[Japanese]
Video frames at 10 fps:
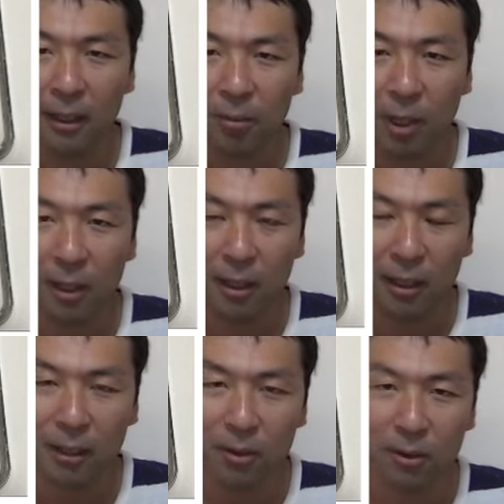ま
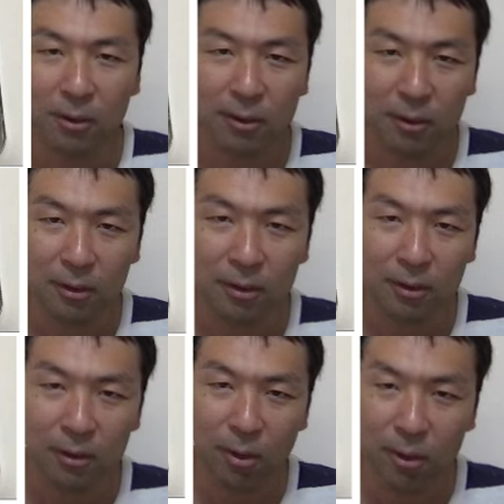あ、あの
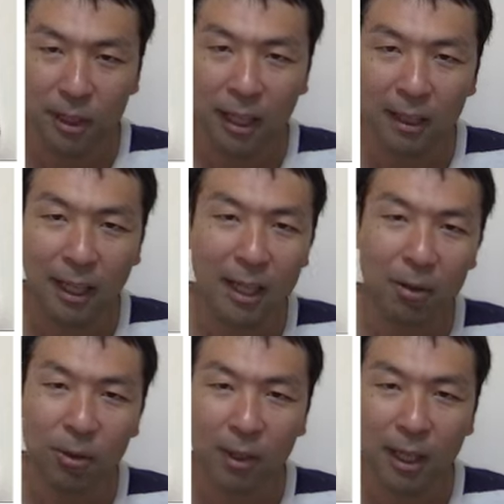統一感がない
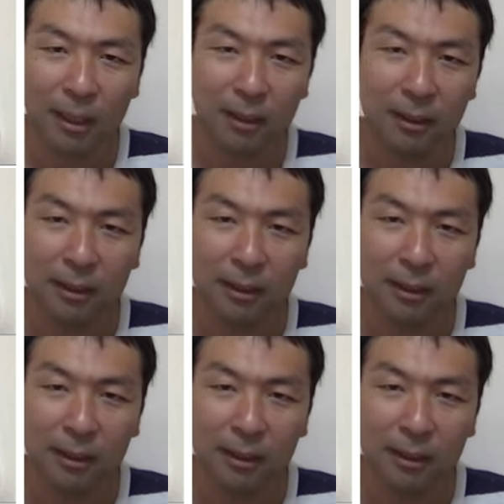方が